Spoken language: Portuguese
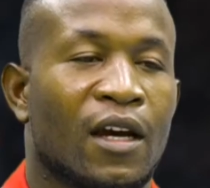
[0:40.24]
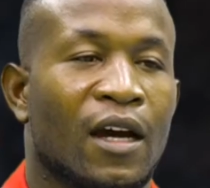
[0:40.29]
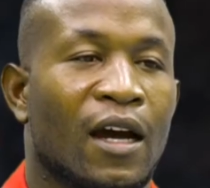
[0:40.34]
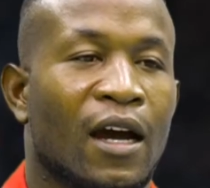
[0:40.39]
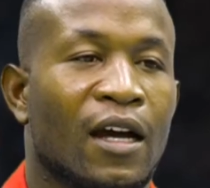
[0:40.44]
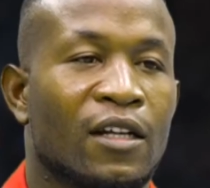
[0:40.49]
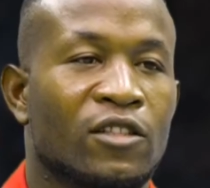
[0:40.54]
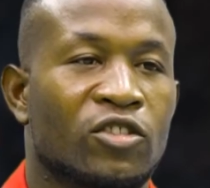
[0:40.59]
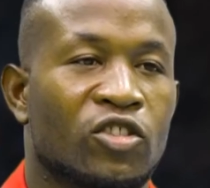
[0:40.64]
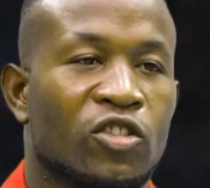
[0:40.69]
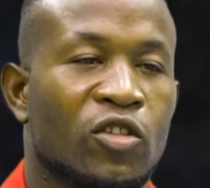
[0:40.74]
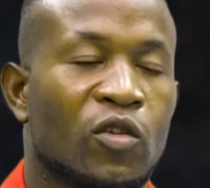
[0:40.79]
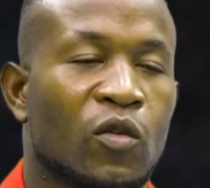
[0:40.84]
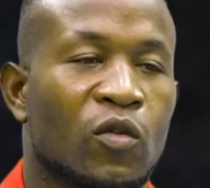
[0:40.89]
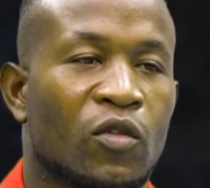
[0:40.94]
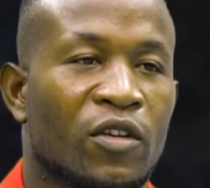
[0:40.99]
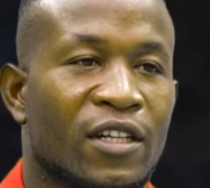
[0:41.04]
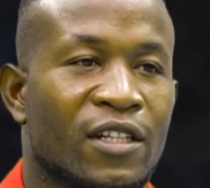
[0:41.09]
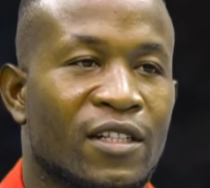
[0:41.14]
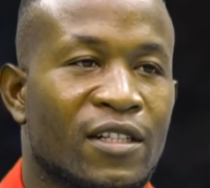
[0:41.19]
Antes de eu
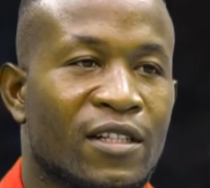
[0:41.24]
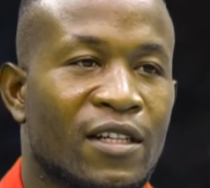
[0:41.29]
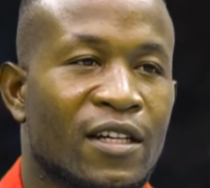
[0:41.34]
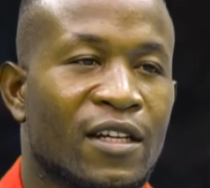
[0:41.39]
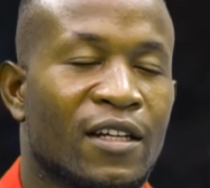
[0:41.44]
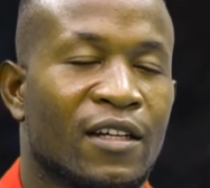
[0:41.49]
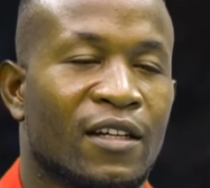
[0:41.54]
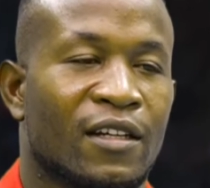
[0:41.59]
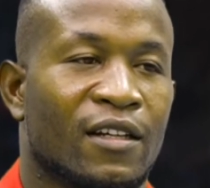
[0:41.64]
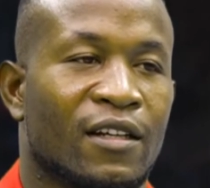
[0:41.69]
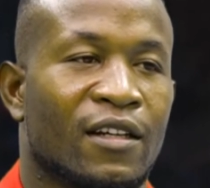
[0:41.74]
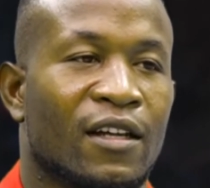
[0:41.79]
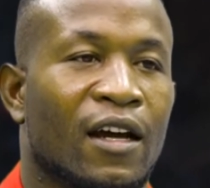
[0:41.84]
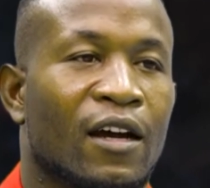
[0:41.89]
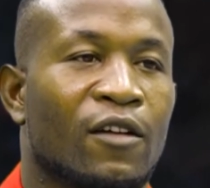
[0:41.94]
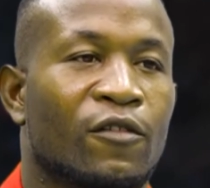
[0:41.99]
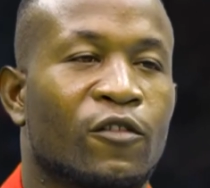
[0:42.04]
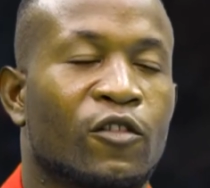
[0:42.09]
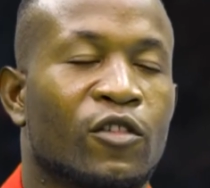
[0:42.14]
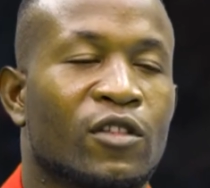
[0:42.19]
conhecer
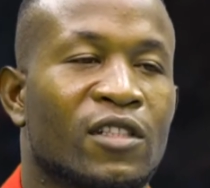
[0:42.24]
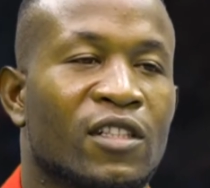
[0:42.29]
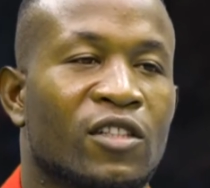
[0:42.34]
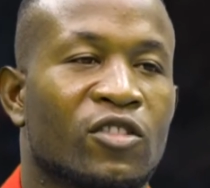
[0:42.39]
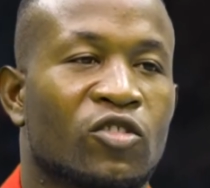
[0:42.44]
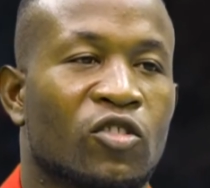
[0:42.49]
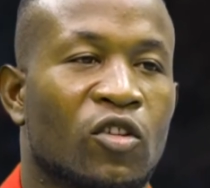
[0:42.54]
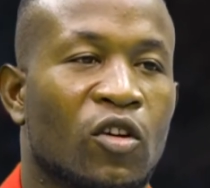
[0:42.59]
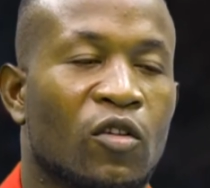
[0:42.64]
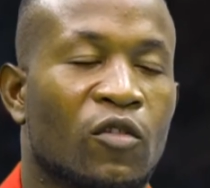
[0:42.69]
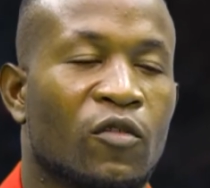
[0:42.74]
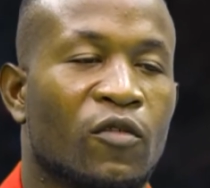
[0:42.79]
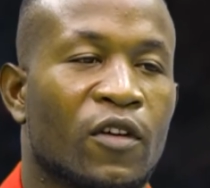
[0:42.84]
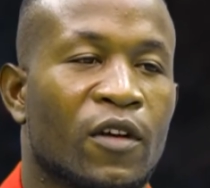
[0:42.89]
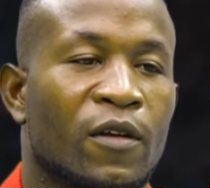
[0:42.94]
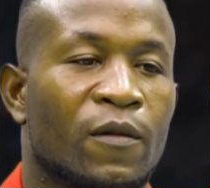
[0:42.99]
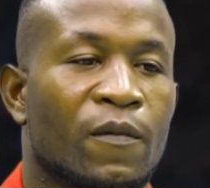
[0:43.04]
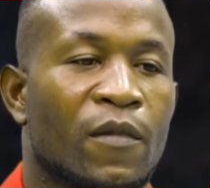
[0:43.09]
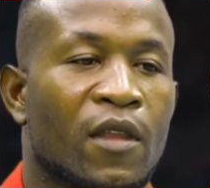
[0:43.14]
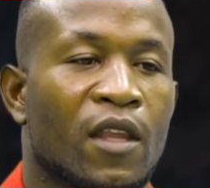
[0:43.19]
a Força
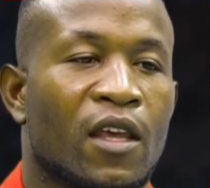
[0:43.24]
Jovem,